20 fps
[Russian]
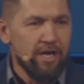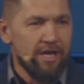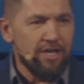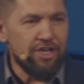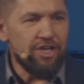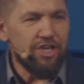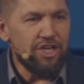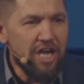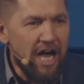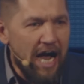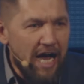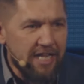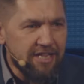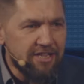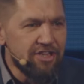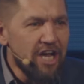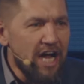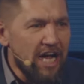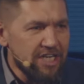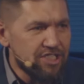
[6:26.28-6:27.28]
И я
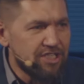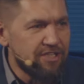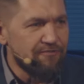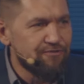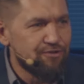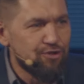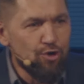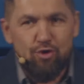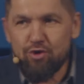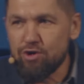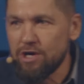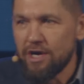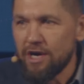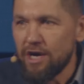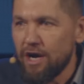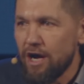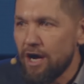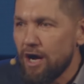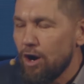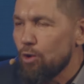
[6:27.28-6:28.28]
однажды вдруг
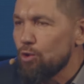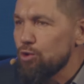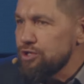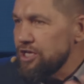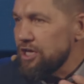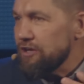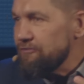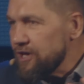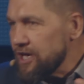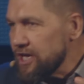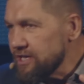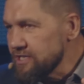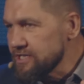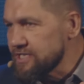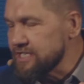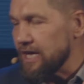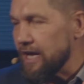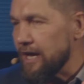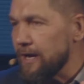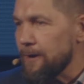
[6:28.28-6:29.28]

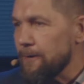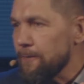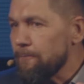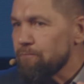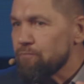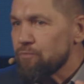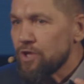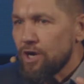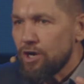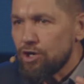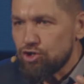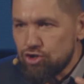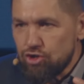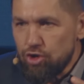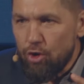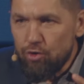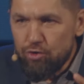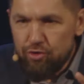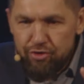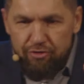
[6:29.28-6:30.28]
удивился –
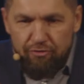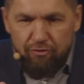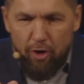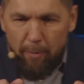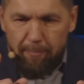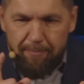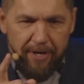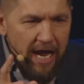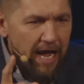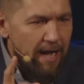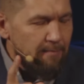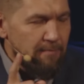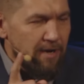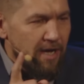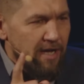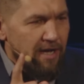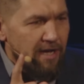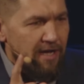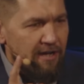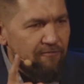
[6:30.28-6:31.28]
что у него прям
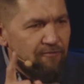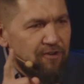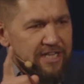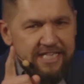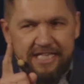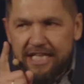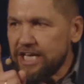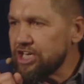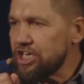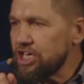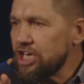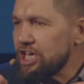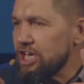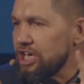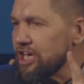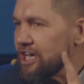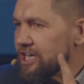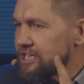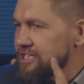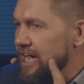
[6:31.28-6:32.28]
вот
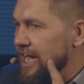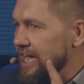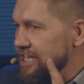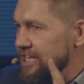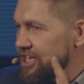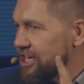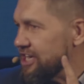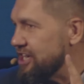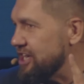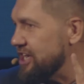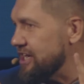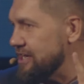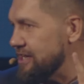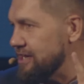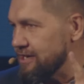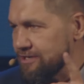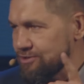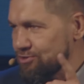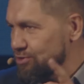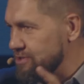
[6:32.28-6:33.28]
такие Дания
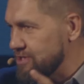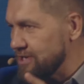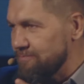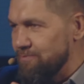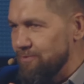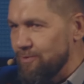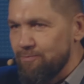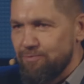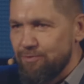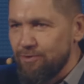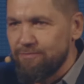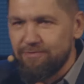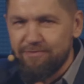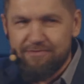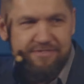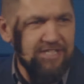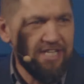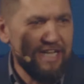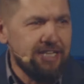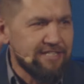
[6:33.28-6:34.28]
Релия. Кто-то
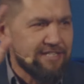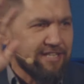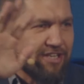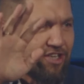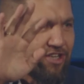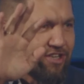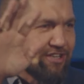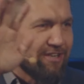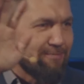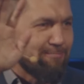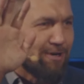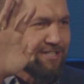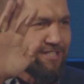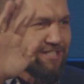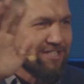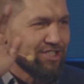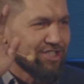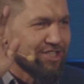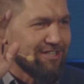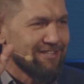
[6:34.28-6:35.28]
знает таких рыбок,
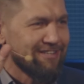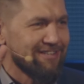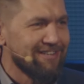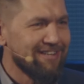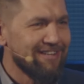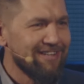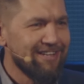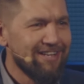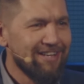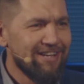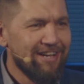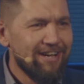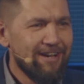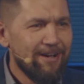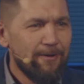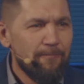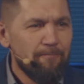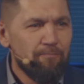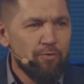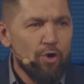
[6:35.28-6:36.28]
слышал?
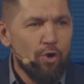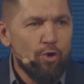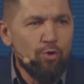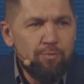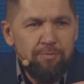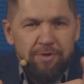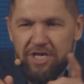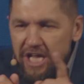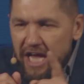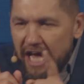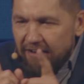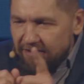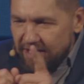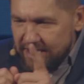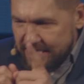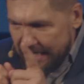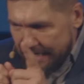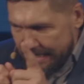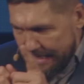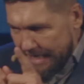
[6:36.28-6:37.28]
У меня
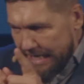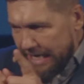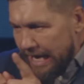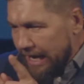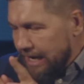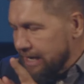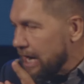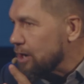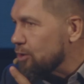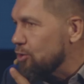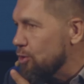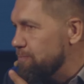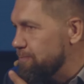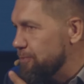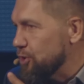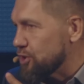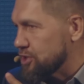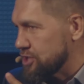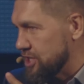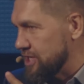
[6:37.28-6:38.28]
вот такие, как
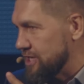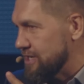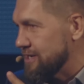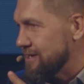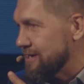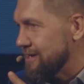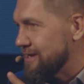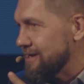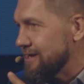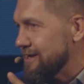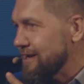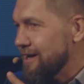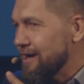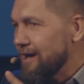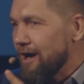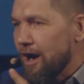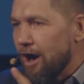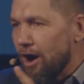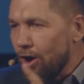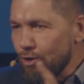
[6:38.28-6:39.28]
гупешки,
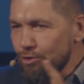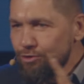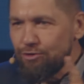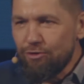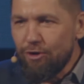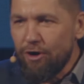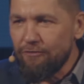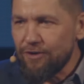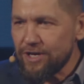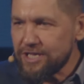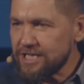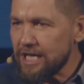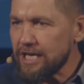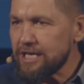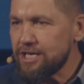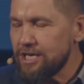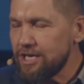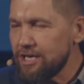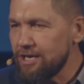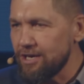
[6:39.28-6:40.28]
а у него вот
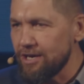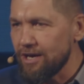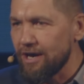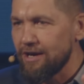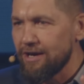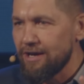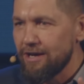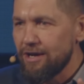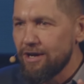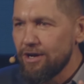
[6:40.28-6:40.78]
такие.